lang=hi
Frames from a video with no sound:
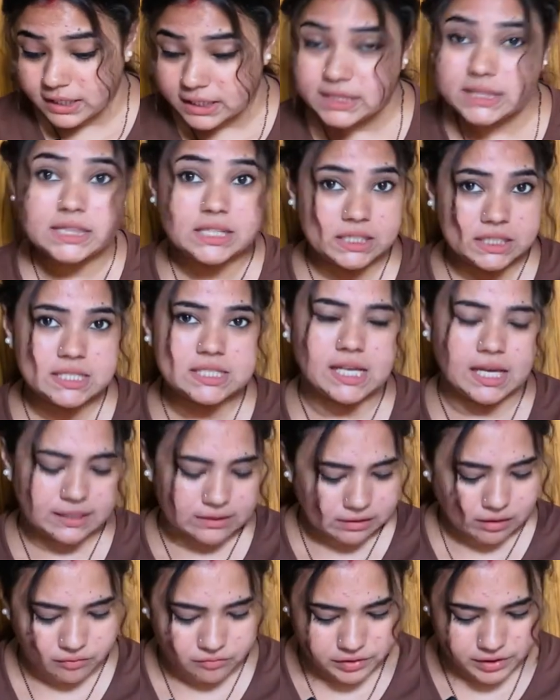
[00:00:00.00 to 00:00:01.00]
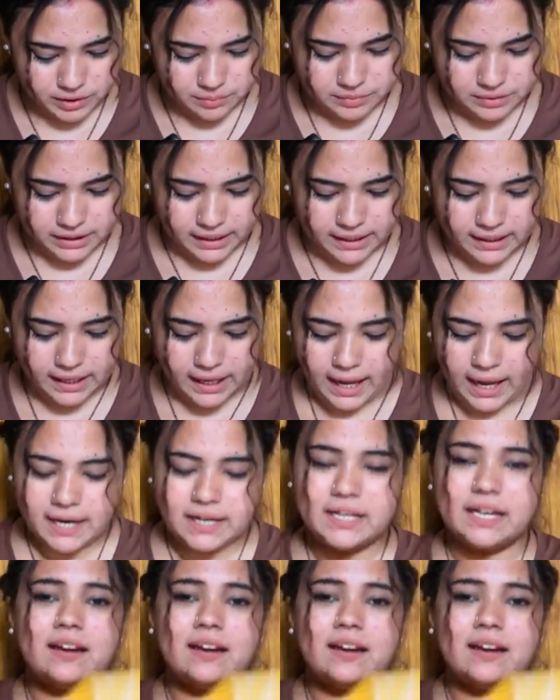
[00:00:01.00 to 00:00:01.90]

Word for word: इतनी ज़्यादा कंफर्टेबल है एंड ये